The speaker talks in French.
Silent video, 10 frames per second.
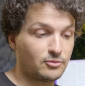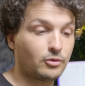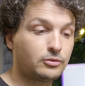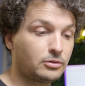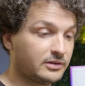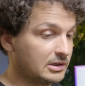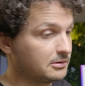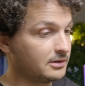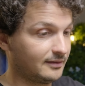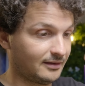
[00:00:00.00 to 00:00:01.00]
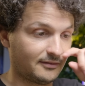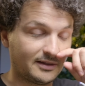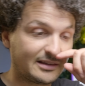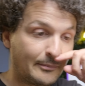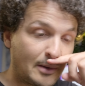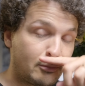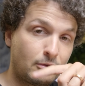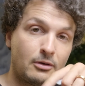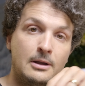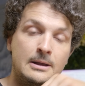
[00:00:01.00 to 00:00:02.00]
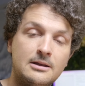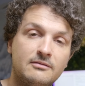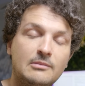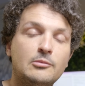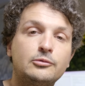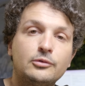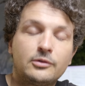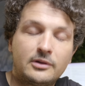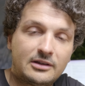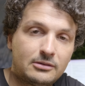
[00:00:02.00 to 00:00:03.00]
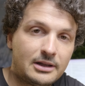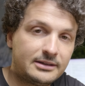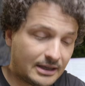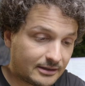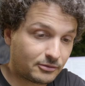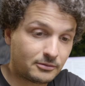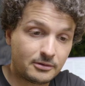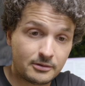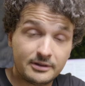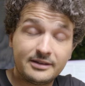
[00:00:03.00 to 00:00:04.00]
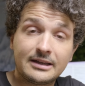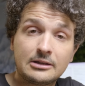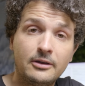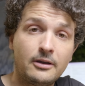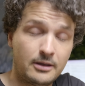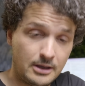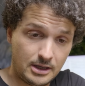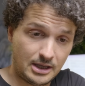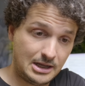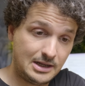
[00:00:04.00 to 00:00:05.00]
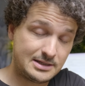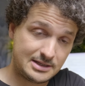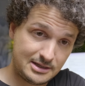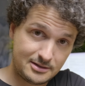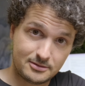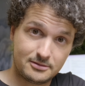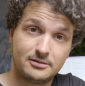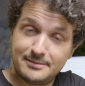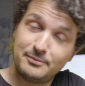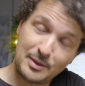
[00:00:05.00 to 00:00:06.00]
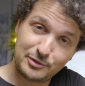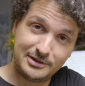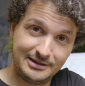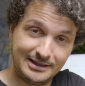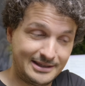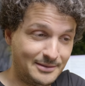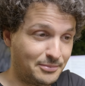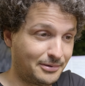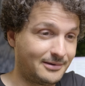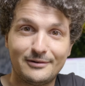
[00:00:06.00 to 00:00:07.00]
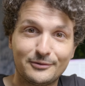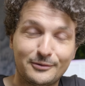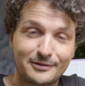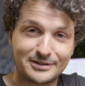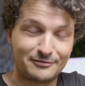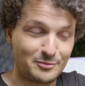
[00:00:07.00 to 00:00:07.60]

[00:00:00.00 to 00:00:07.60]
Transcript: mon retour vidéo et ça, ça va être sympa pour euh, vraiment me concentrer sur la direction euh, des acteurs et laisser ma petite équipe en tant que chef